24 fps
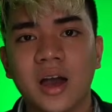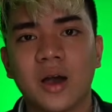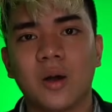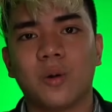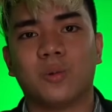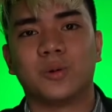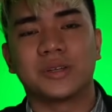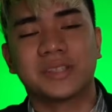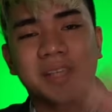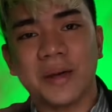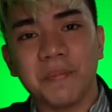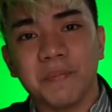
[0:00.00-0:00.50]
What's
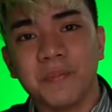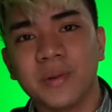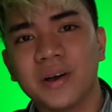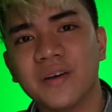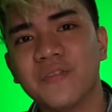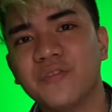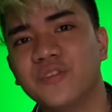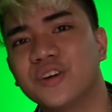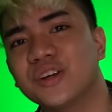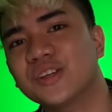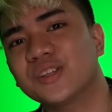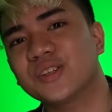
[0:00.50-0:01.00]
up mga
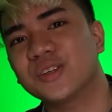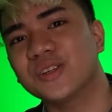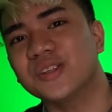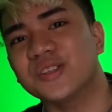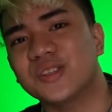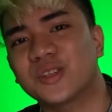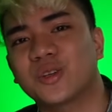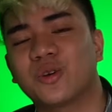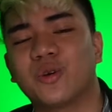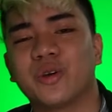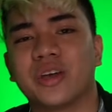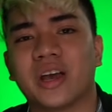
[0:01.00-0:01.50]
persons?
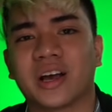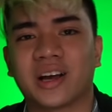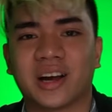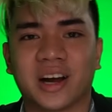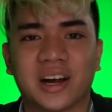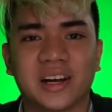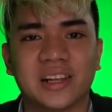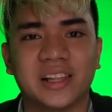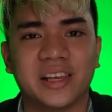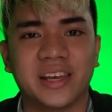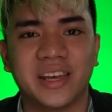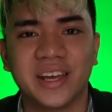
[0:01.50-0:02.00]
Kuya Carl
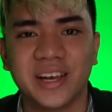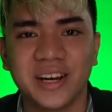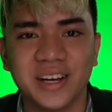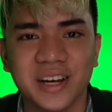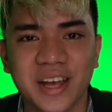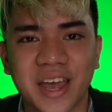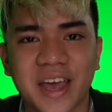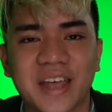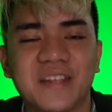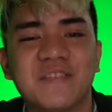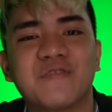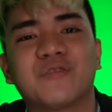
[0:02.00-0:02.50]
here
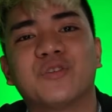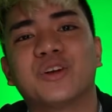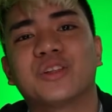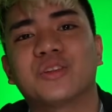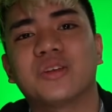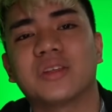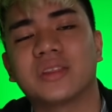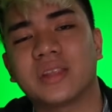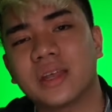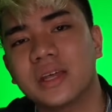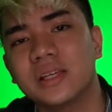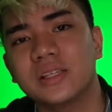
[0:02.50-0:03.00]
and for
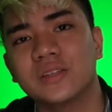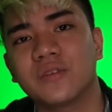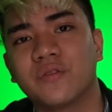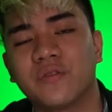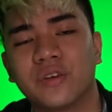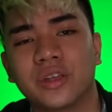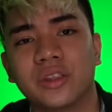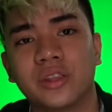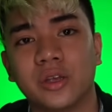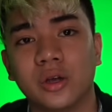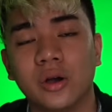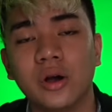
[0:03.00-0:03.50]
today's
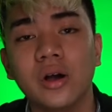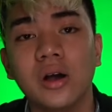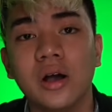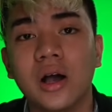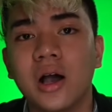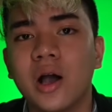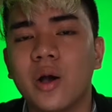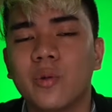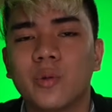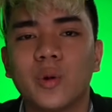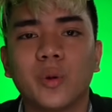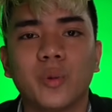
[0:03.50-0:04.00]
video,
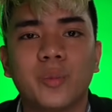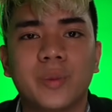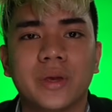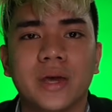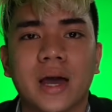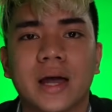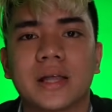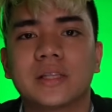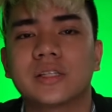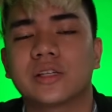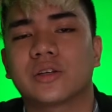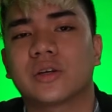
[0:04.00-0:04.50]
we'll be
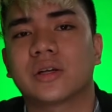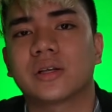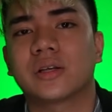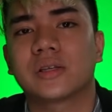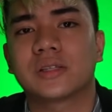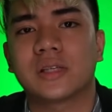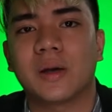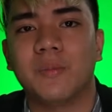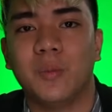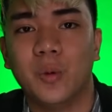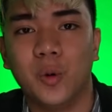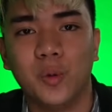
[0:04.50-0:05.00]
answering some
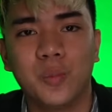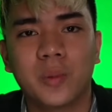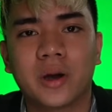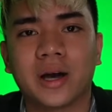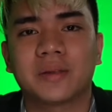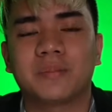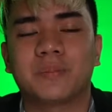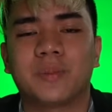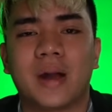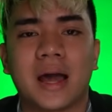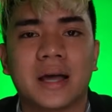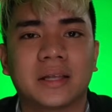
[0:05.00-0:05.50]
UPCAT
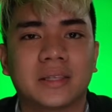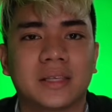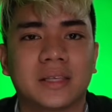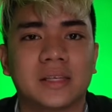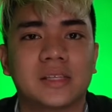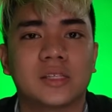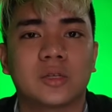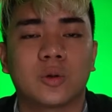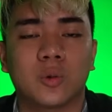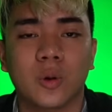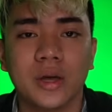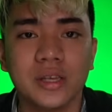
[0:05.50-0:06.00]
practice
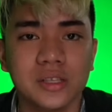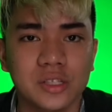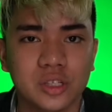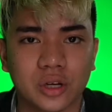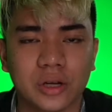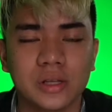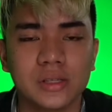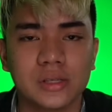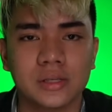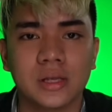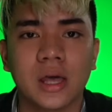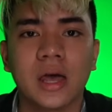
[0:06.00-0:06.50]

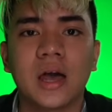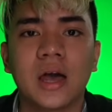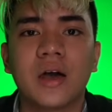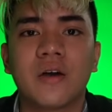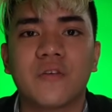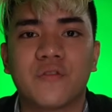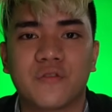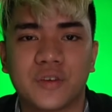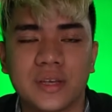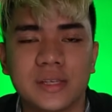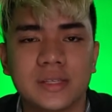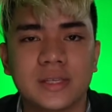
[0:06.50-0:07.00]
questions,
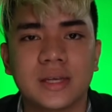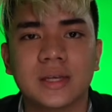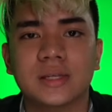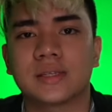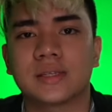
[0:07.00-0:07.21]
Physics